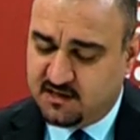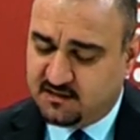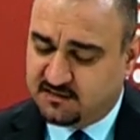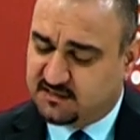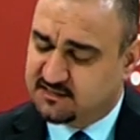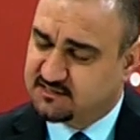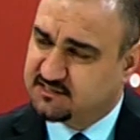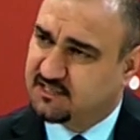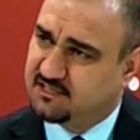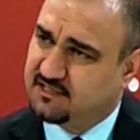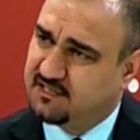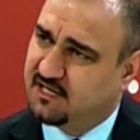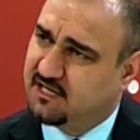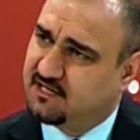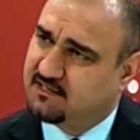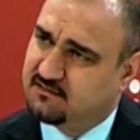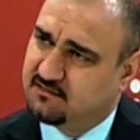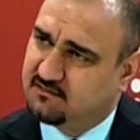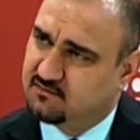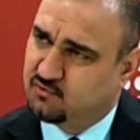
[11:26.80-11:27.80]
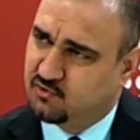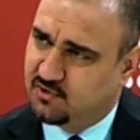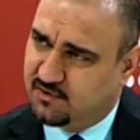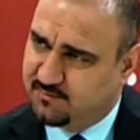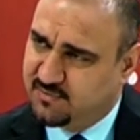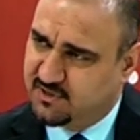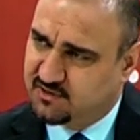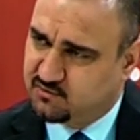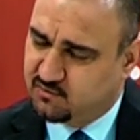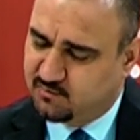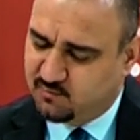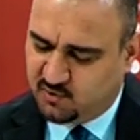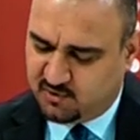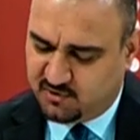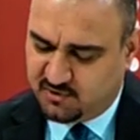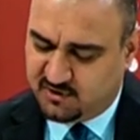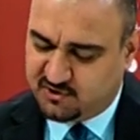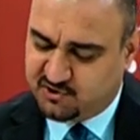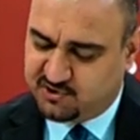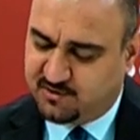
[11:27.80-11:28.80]
تستطيع أن تلبي
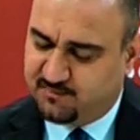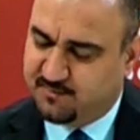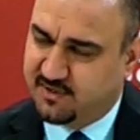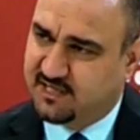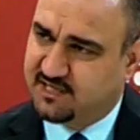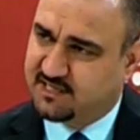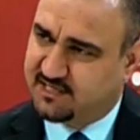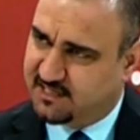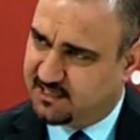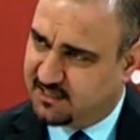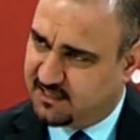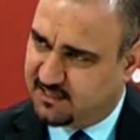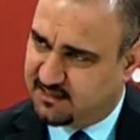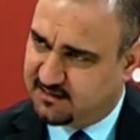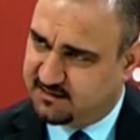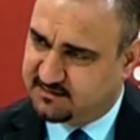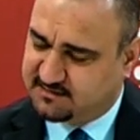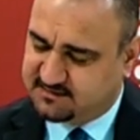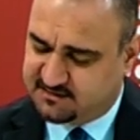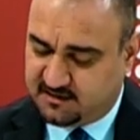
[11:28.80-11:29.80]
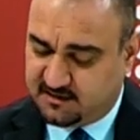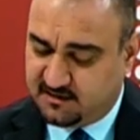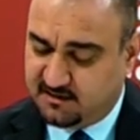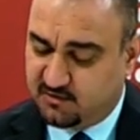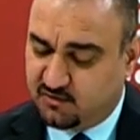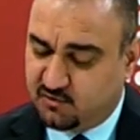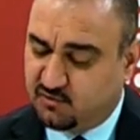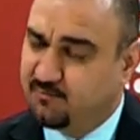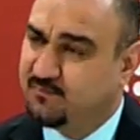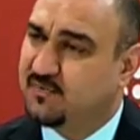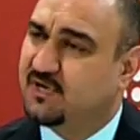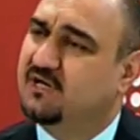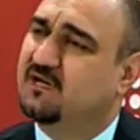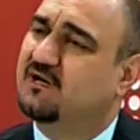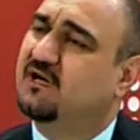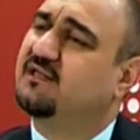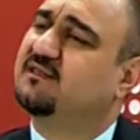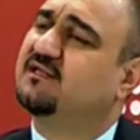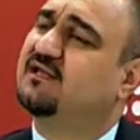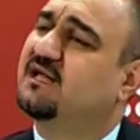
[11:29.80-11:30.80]
طموح الجماهير خلال هذه السنة ثم
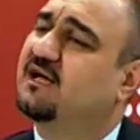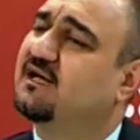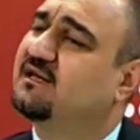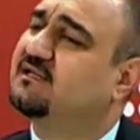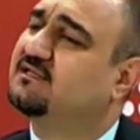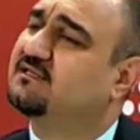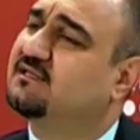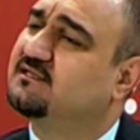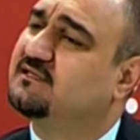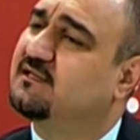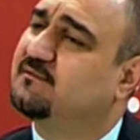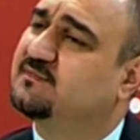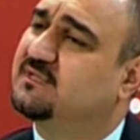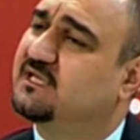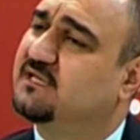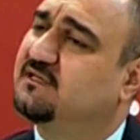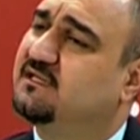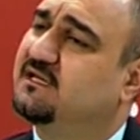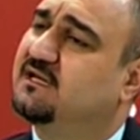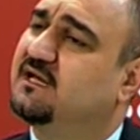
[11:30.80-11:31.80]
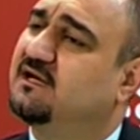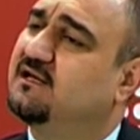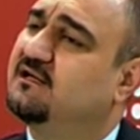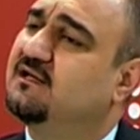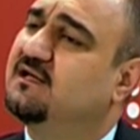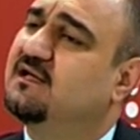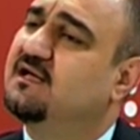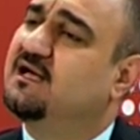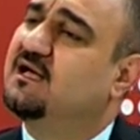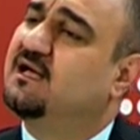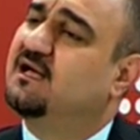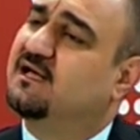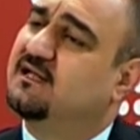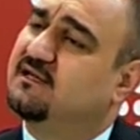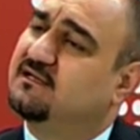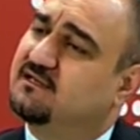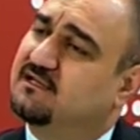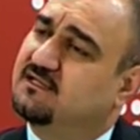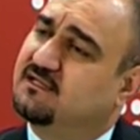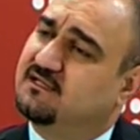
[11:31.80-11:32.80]
هذه الخريطة تمتد إلى
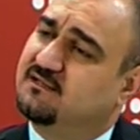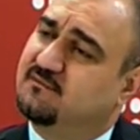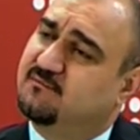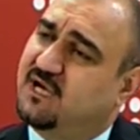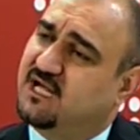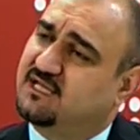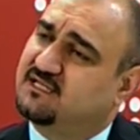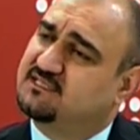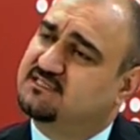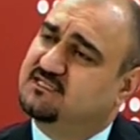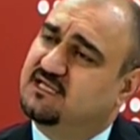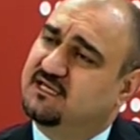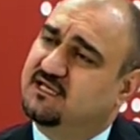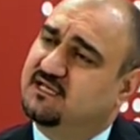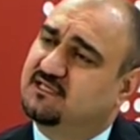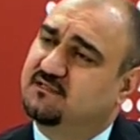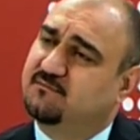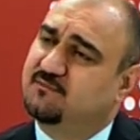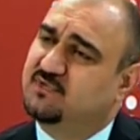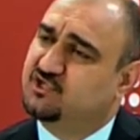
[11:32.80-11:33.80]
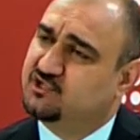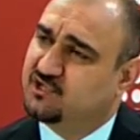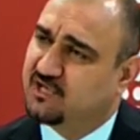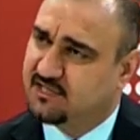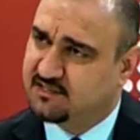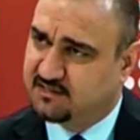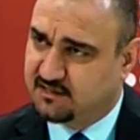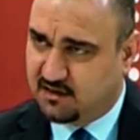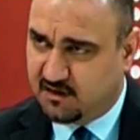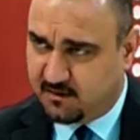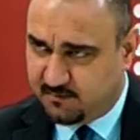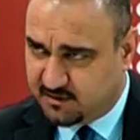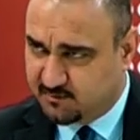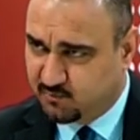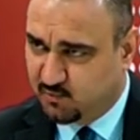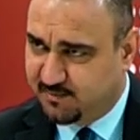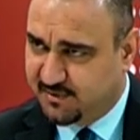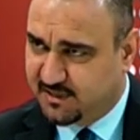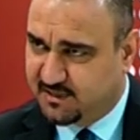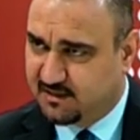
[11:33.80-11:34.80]
أن آه، بعد سنة يتم إجراء انتخابات
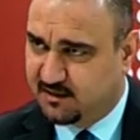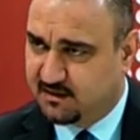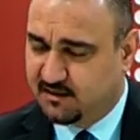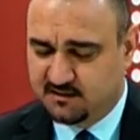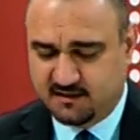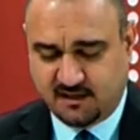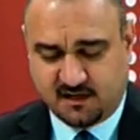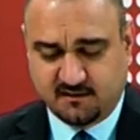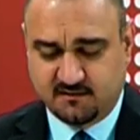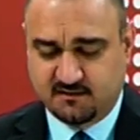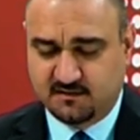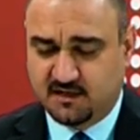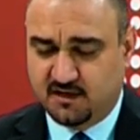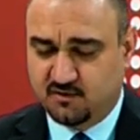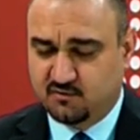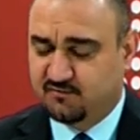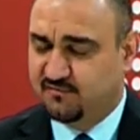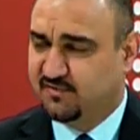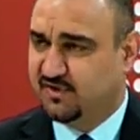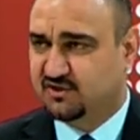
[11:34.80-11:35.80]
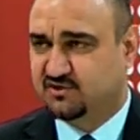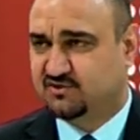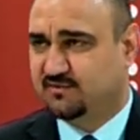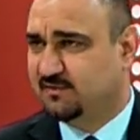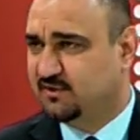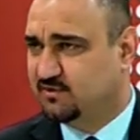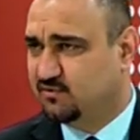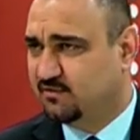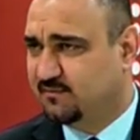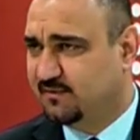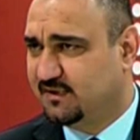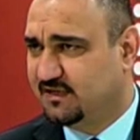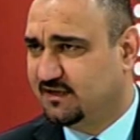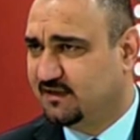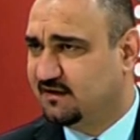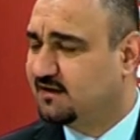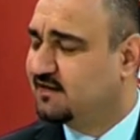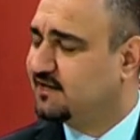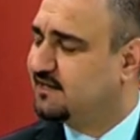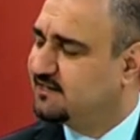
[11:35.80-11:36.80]
مبكرة نحن في أجوبة تركمان
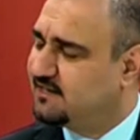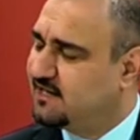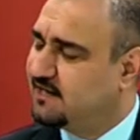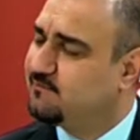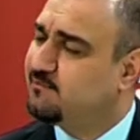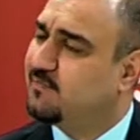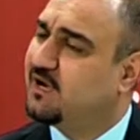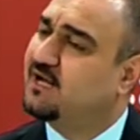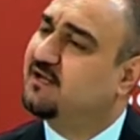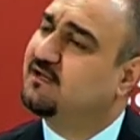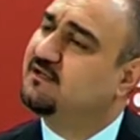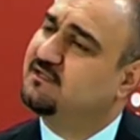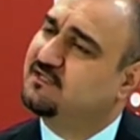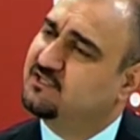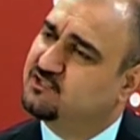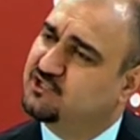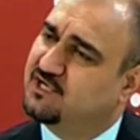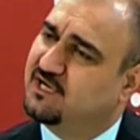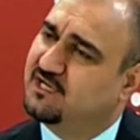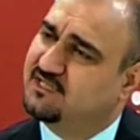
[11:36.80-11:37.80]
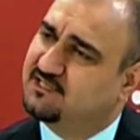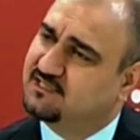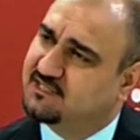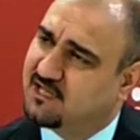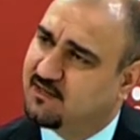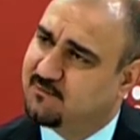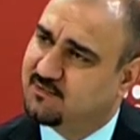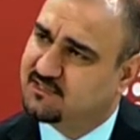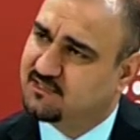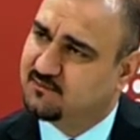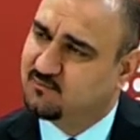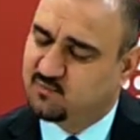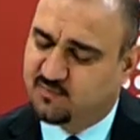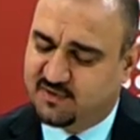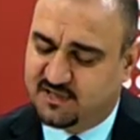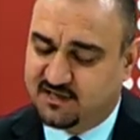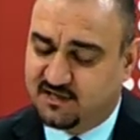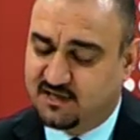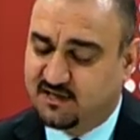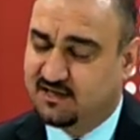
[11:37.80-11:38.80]
العراقية نعم مع إجراء الانتخابات
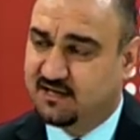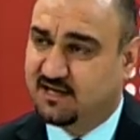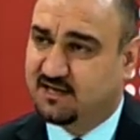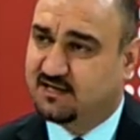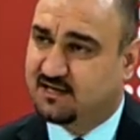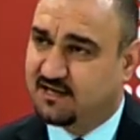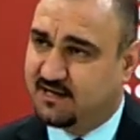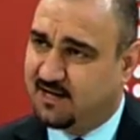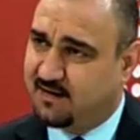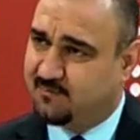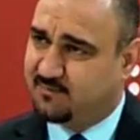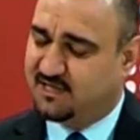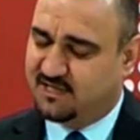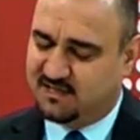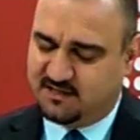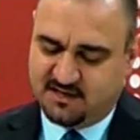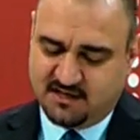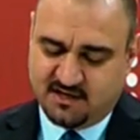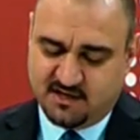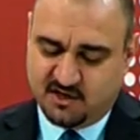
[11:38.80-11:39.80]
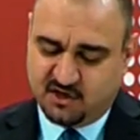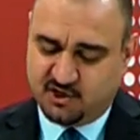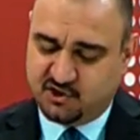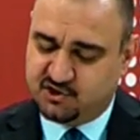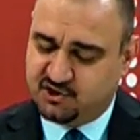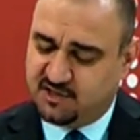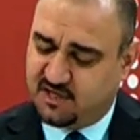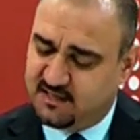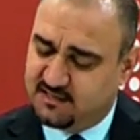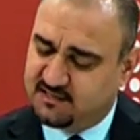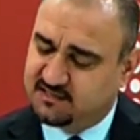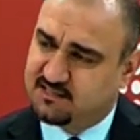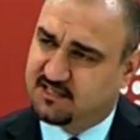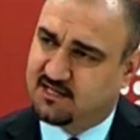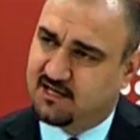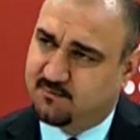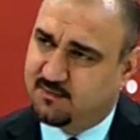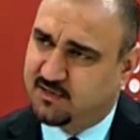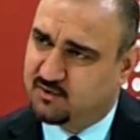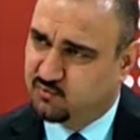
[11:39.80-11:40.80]
المبكرة لكن قبل إجراء
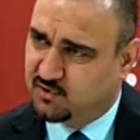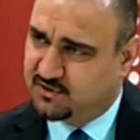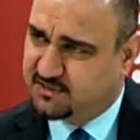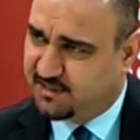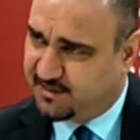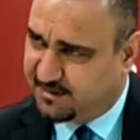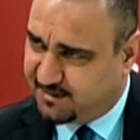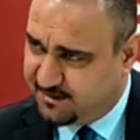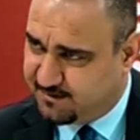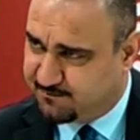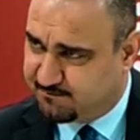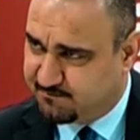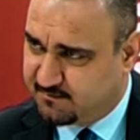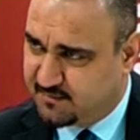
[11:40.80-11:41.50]
الانتخابات والترحيب